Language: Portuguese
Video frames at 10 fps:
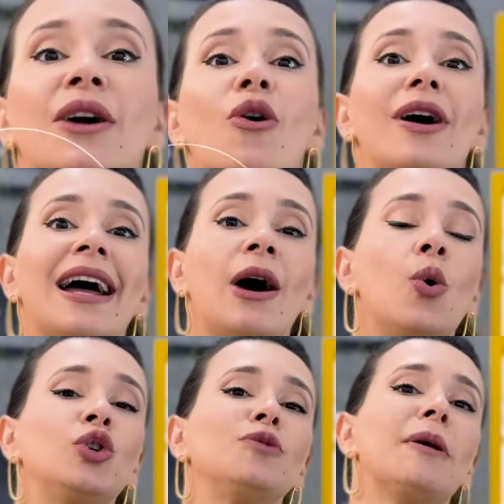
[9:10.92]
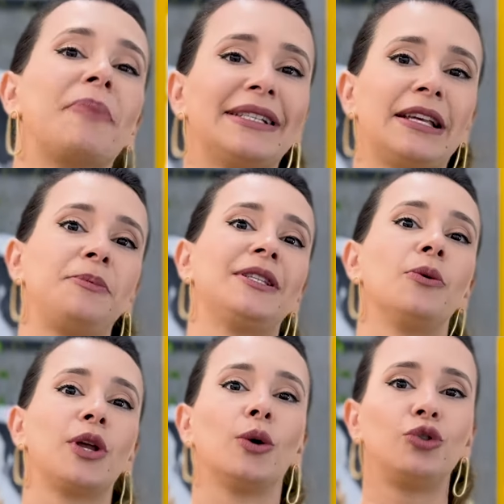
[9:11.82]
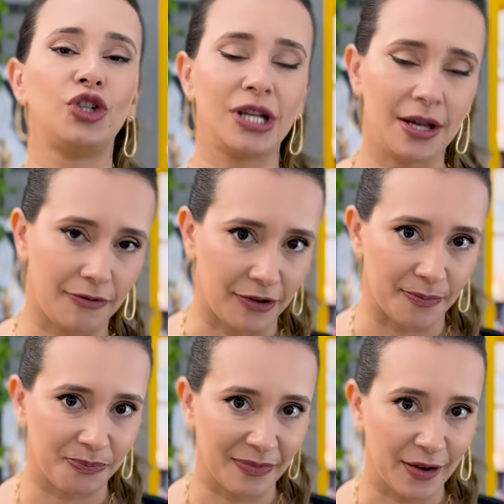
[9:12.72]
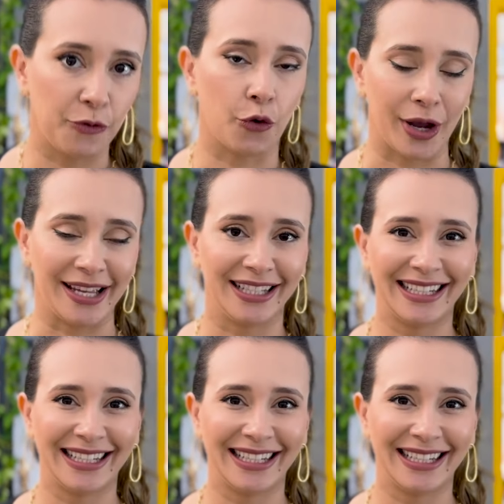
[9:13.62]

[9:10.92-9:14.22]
agora a última percepção que eu tive foi